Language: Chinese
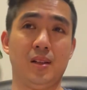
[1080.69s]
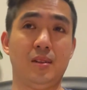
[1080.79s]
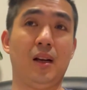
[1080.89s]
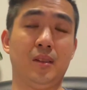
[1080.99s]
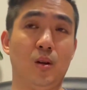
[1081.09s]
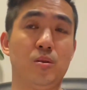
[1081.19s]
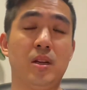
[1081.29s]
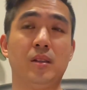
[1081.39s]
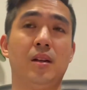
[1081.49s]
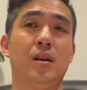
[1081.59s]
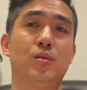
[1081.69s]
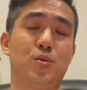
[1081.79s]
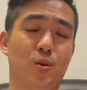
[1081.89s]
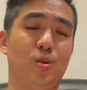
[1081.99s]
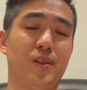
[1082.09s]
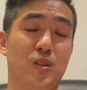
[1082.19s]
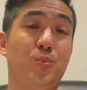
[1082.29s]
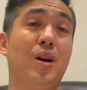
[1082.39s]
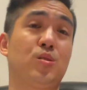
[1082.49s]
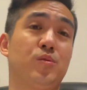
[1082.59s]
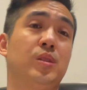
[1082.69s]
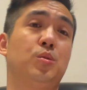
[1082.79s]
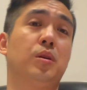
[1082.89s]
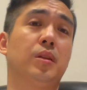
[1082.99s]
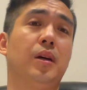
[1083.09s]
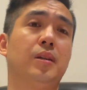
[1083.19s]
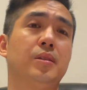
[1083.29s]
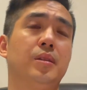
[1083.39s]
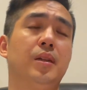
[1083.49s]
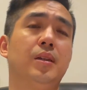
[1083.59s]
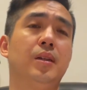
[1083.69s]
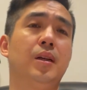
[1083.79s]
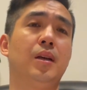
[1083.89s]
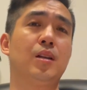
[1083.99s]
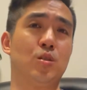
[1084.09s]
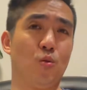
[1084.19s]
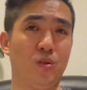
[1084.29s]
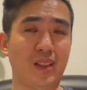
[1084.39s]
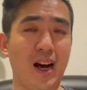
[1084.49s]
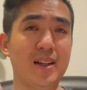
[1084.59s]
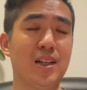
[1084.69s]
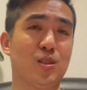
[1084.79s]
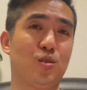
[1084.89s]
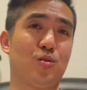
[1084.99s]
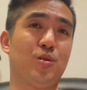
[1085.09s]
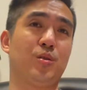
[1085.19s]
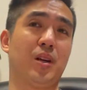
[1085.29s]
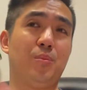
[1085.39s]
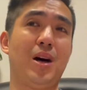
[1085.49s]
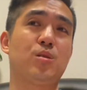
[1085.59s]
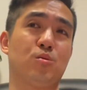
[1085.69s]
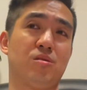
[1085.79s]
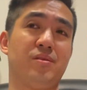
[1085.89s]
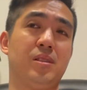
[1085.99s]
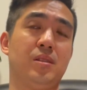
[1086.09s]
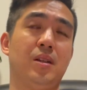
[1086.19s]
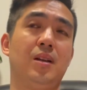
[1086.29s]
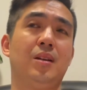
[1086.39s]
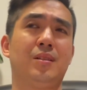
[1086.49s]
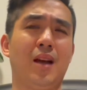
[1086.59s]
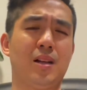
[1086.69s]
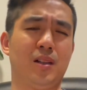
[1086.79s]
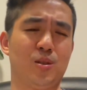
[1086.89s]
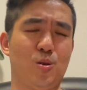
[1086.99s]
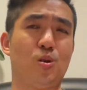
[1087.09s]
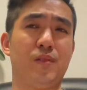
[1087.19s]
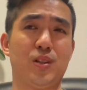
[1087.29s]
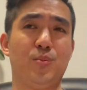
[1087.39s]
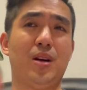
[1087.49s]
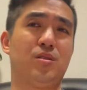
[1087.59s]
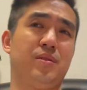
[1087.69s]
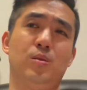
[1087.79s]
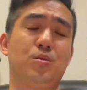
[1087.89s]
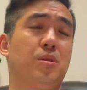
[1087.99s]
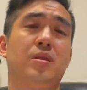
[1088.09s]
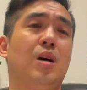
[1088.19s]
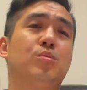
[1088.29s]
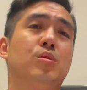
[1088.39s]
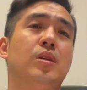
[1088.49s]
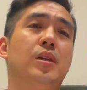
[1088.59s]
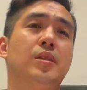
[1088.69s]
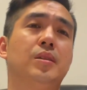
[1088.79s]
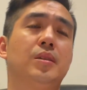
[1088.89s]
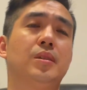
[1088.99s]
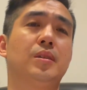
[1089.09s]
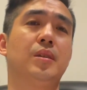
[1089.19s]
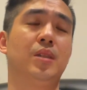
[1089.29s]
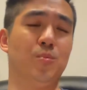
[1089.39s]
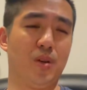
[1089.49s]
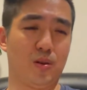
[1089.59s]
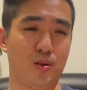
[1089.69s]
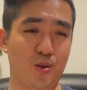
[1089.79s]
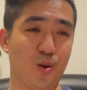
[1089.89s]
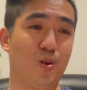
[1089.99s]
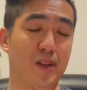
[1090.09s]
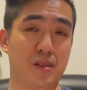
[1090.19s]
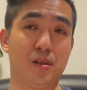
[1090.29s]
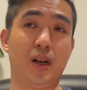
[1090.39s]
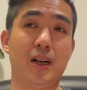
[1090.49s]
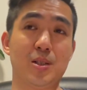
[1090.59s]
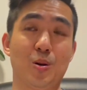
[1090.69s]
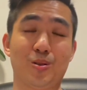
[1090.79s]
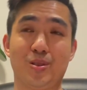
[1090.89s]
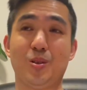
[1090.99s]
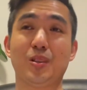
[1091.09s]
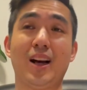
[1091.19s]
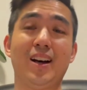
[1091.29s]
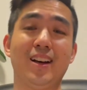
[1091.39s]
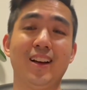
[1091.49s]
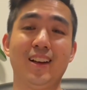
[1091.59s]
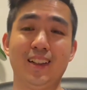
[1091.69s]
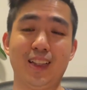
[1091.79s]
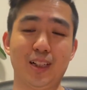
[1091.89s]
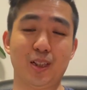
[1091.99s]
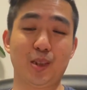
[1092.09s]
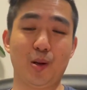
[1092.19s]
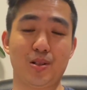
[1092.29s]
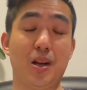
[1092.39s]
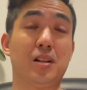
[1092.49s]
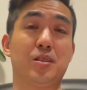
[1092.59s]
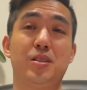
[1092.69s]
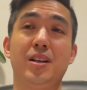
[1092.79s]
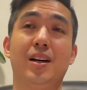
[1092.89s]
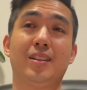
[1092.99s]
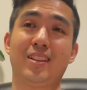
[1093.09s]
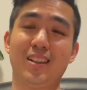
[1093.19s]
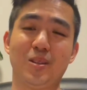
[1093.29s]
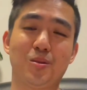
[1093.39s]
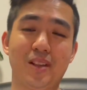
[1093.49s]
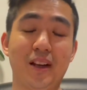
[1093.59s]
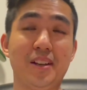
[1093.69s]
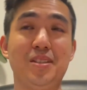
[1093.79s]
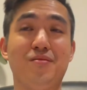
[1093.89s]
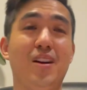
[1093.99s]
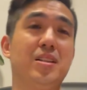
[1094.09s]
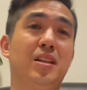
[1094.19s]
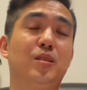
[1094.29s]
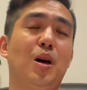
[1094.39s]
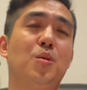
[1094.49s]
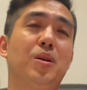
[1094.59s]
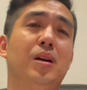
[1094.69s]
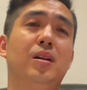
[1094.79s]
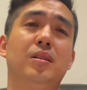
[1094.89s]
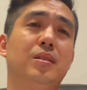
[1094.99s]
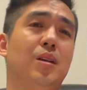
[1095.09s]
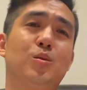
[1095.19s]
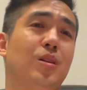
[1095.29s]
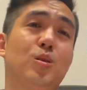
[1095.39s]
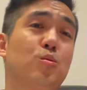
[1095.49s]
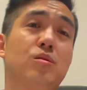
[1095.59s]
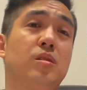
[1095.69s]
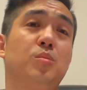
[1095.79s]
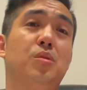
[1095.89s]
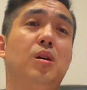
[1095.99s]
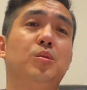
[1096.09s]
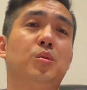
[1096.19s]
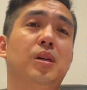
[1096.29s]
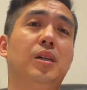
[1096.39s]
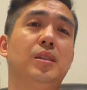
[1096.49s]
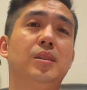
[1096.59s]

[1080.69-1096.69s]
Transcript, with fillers: 才能够赢得了 Djokovic 八十的状态啊！如果他也是只有这个八九十分，打这个 Djokovic 八十分，我觉得打不过啊，更不要说 Djokovic 啊！有时候他他这个到了抢七啊，他能够再给你翻一个档位啊，那就那就是真的不好弄了啊！